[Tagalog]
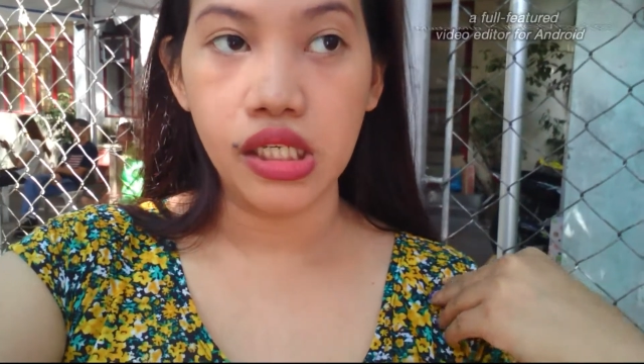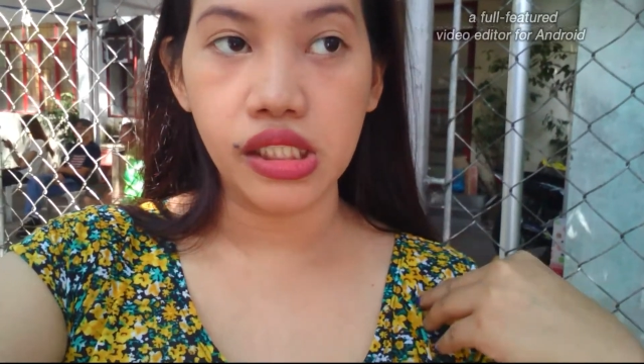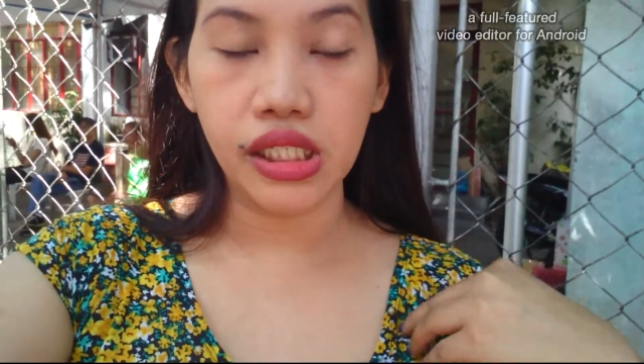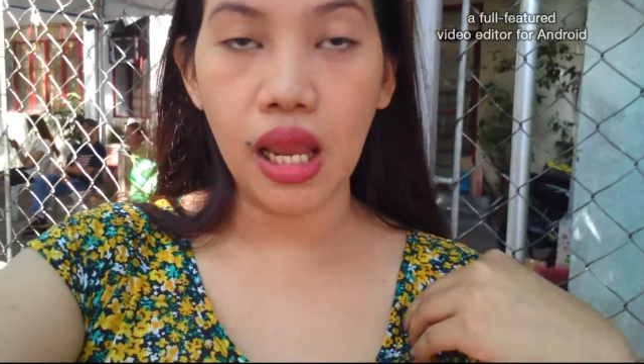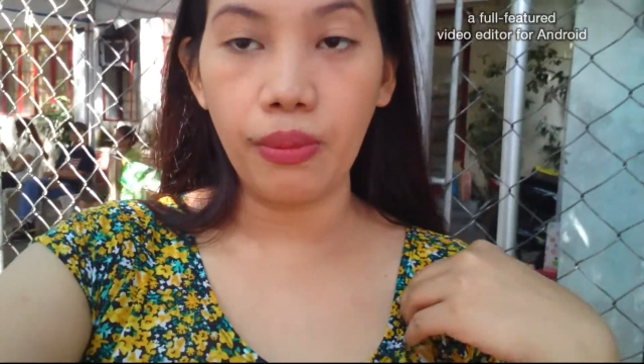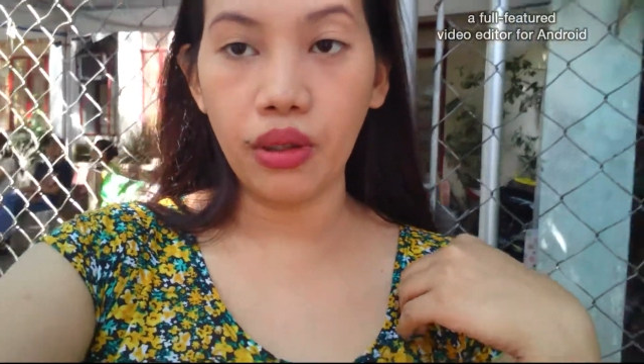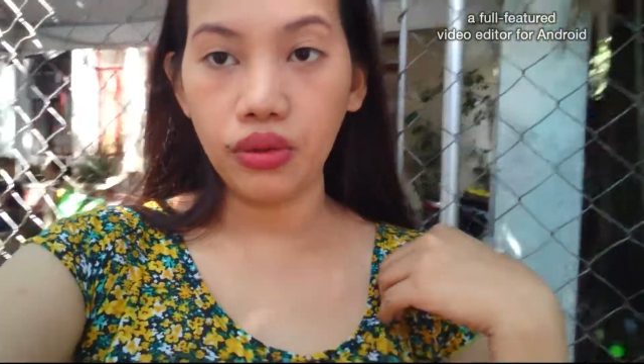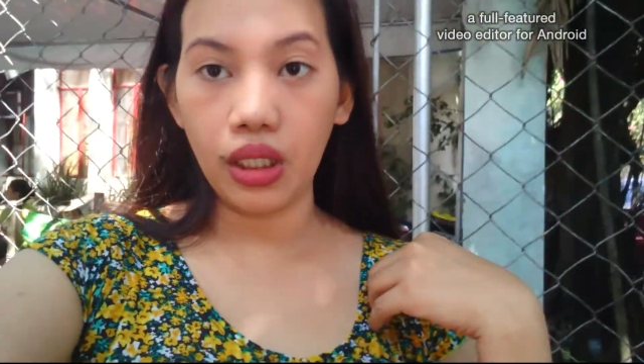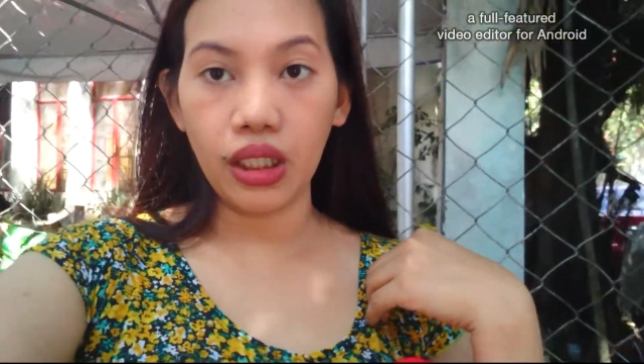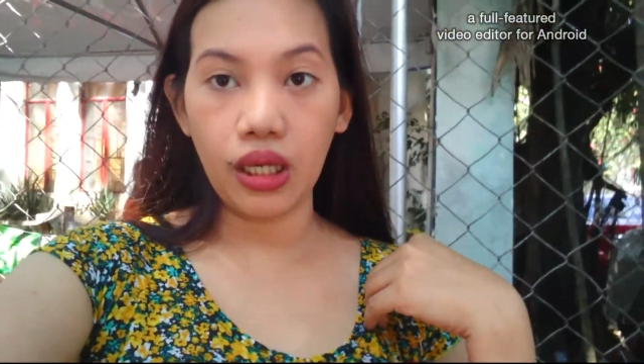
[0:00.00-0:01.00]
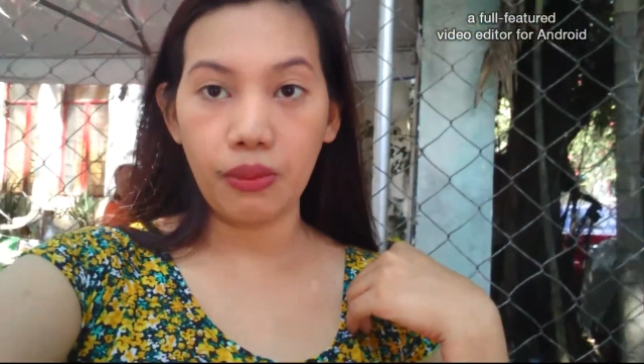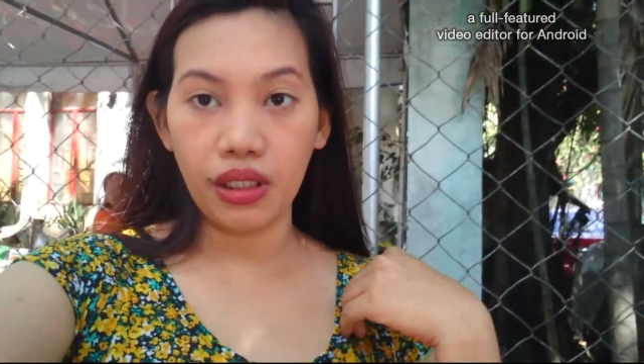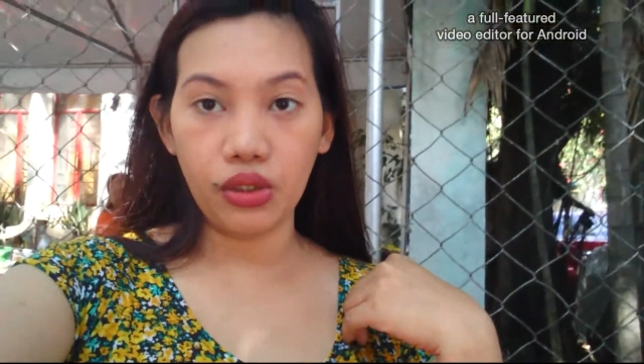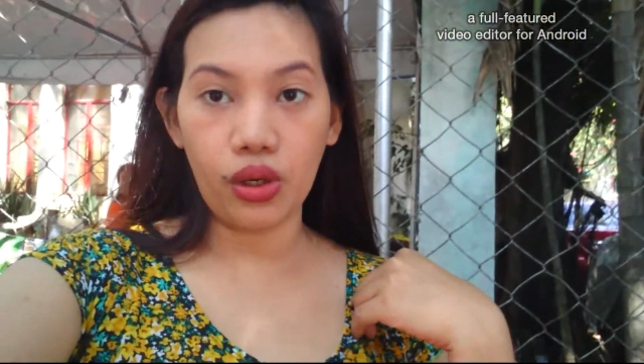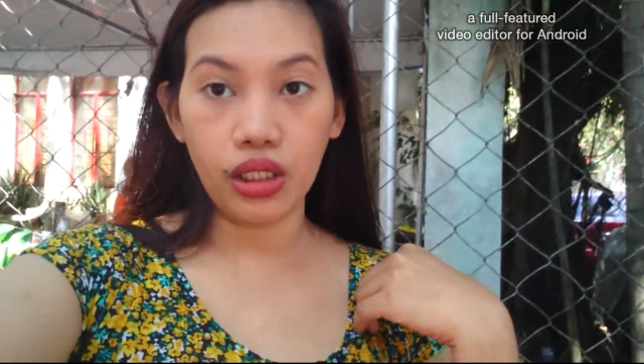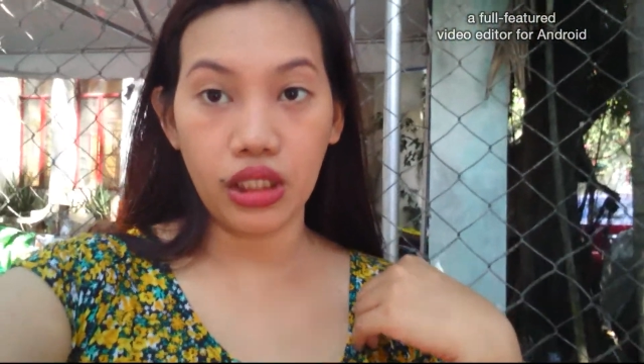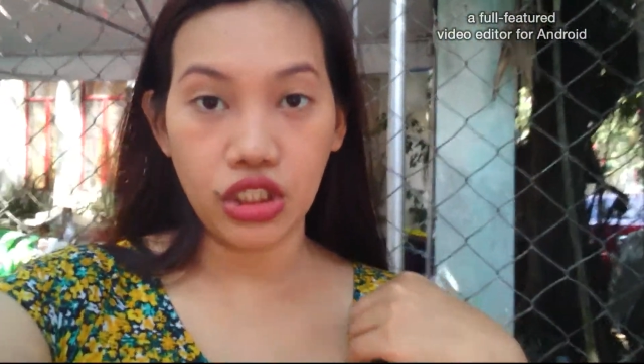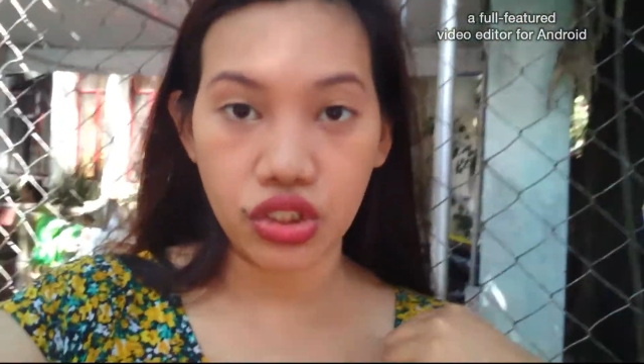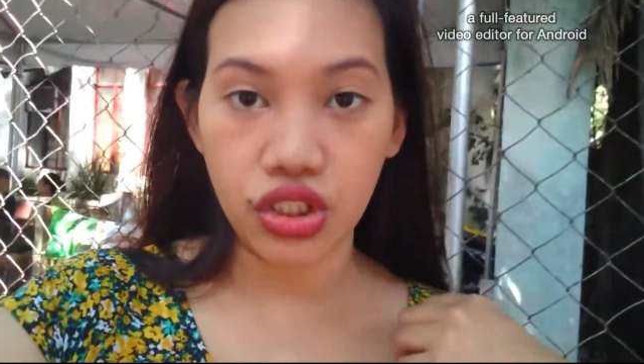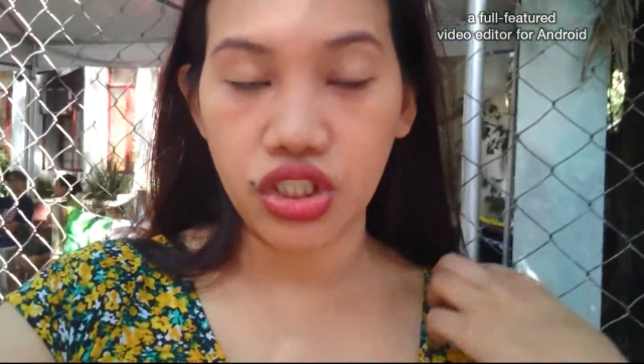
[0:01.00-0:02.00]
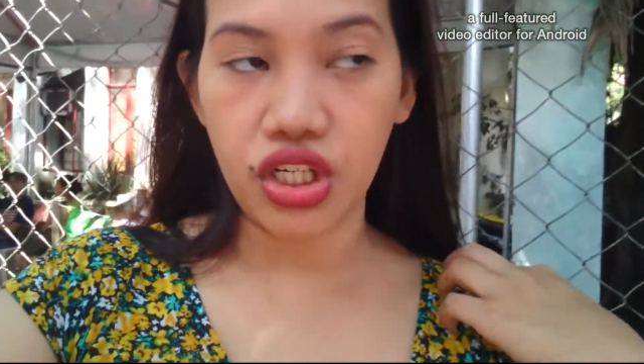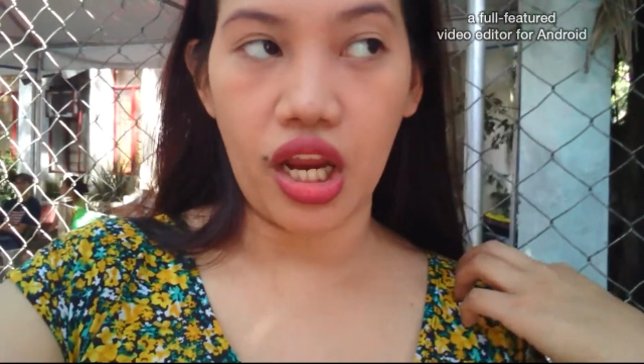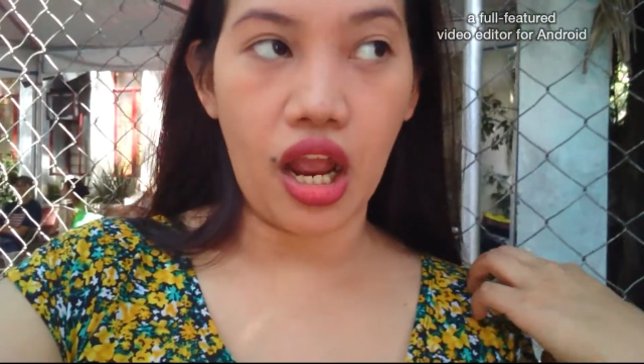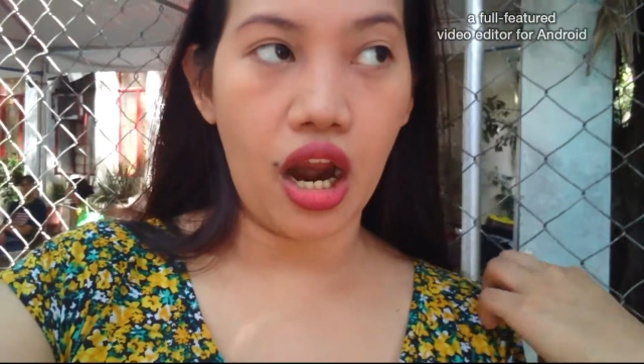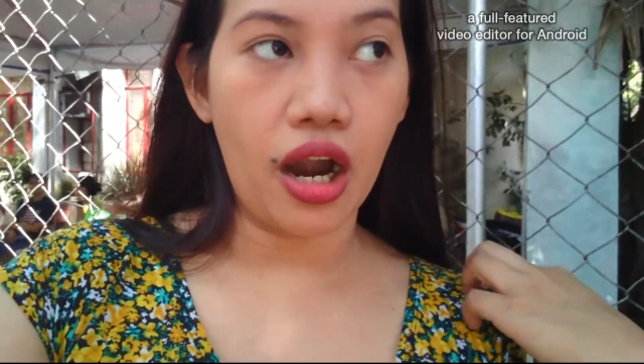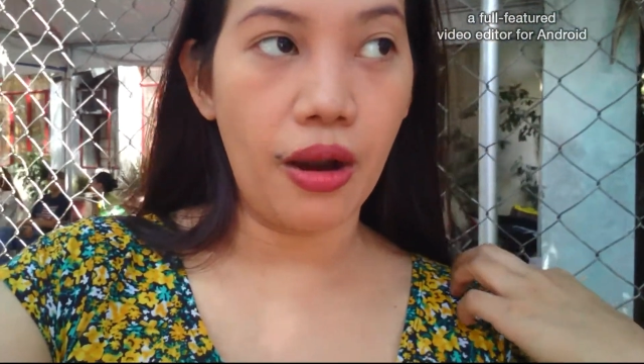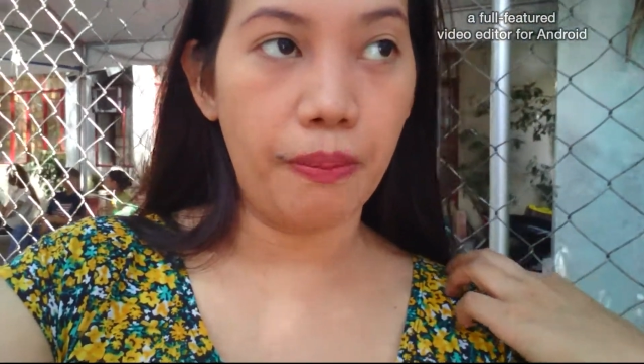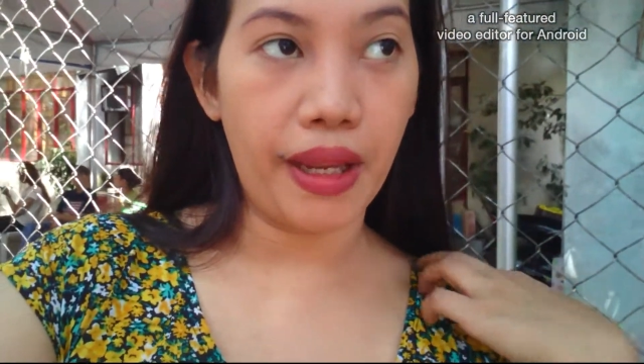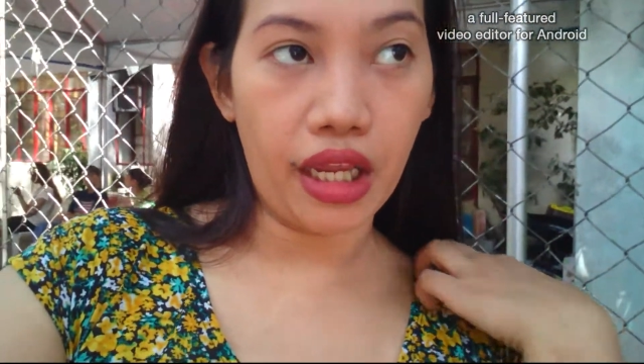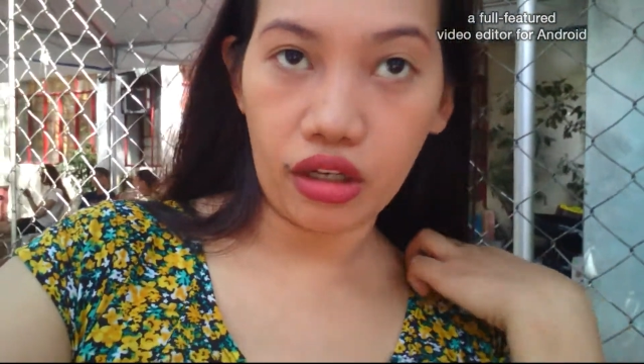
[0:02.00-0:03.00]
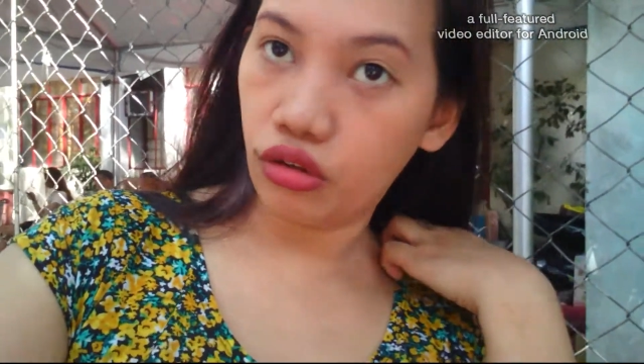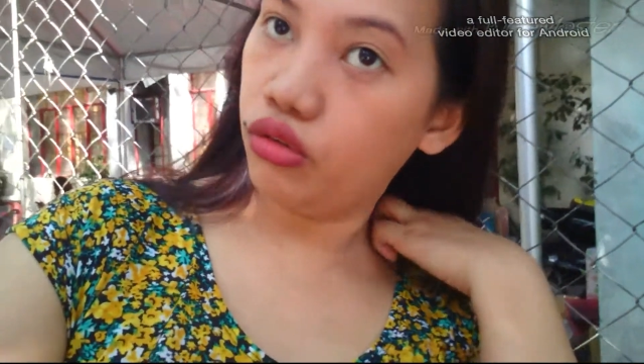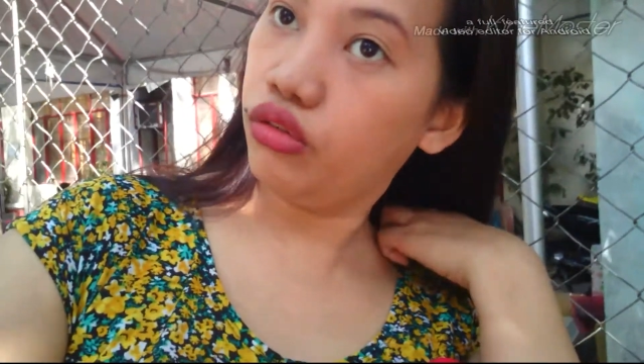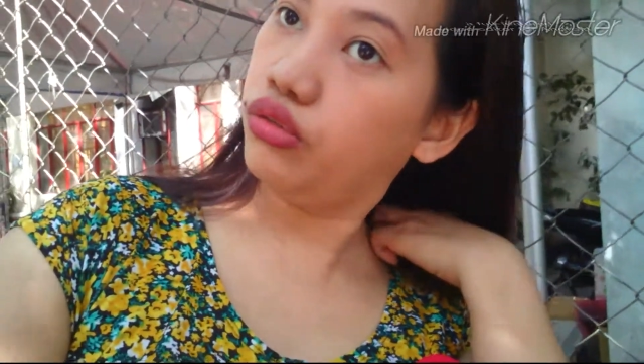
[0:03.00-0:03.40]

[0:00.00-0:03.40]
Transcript: Sinabi ko na rin naman yung kay Teacher JR, pero